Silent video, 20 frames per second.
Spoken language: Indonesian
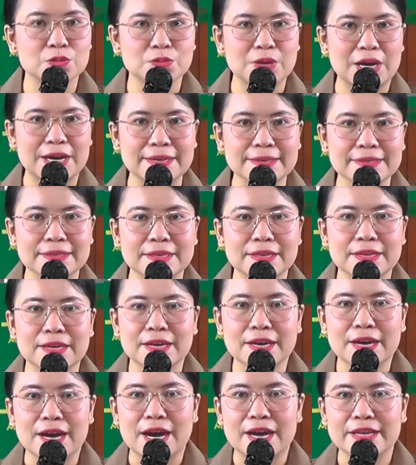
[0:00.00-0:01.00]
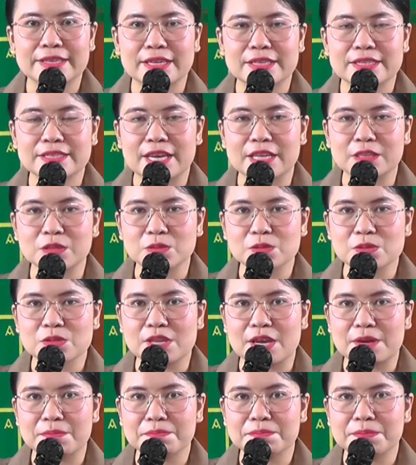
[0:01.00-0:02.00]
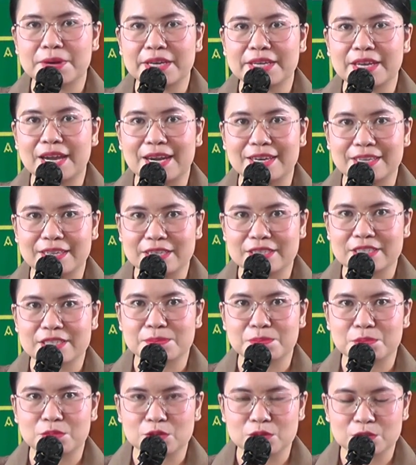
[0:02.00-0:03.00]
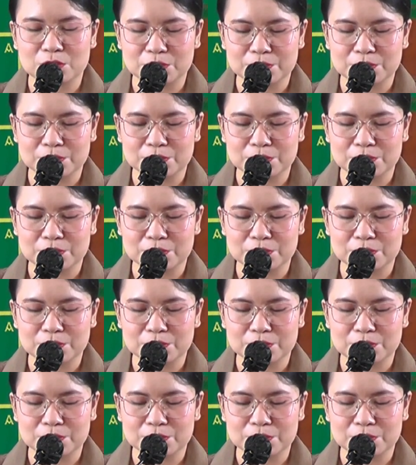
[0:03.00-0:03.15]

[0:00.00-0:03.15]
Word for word: 2 ayat 1 sampai ayat 10.